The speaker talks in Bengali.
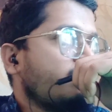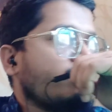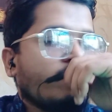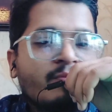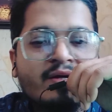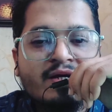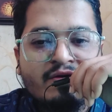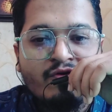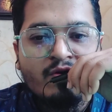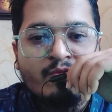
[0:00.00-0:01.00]
বলবো আপনাকে
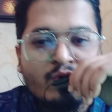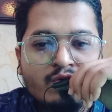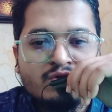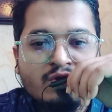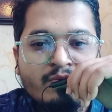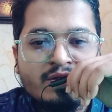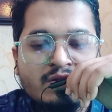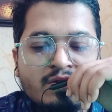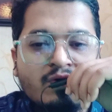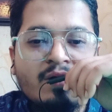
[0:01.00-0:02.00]
একটা ফর্ম পূরণ করতে হবে
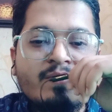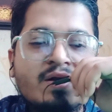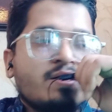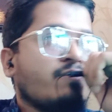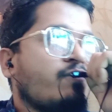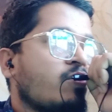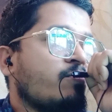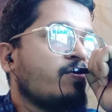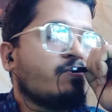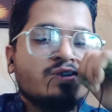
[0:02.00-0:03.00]
তখন আপনার
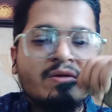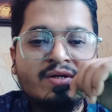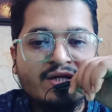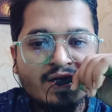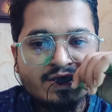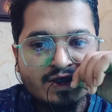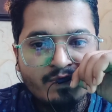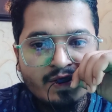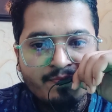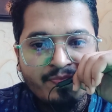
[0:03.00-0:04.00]
ফর্মের মধ্যে আপনার ডিটেলস
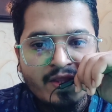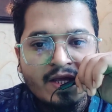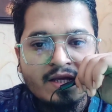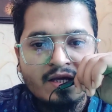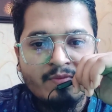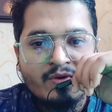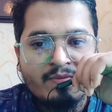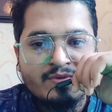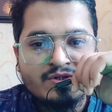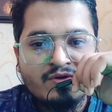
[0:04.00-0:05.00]
নিবে এরপর
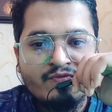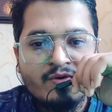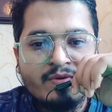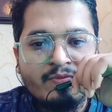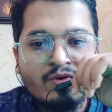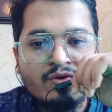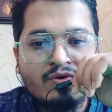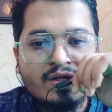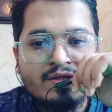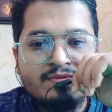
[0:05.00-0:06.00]
আপনি যখন ফর্মটা পূরণ
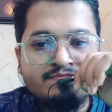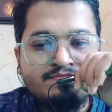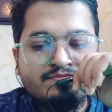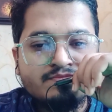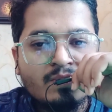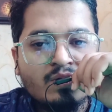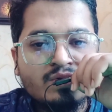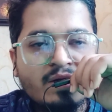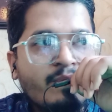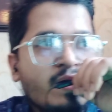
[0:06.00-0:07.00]
করে
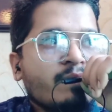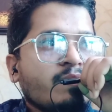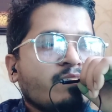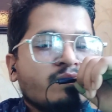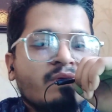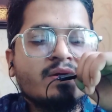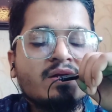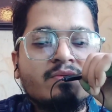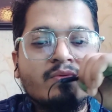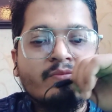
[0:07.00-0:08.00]
ওদেরকে পাঠাবেন বলবে
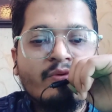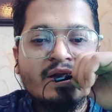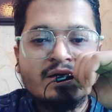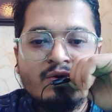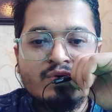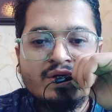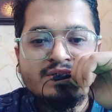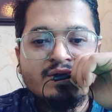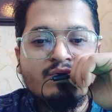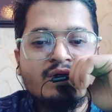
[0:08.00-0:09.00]
আপনার মোবাইলে একটা কোড
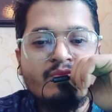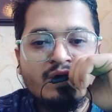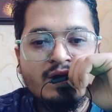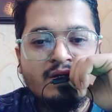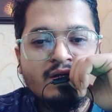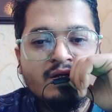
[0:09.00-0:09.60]
গেছে কোডটা বলেন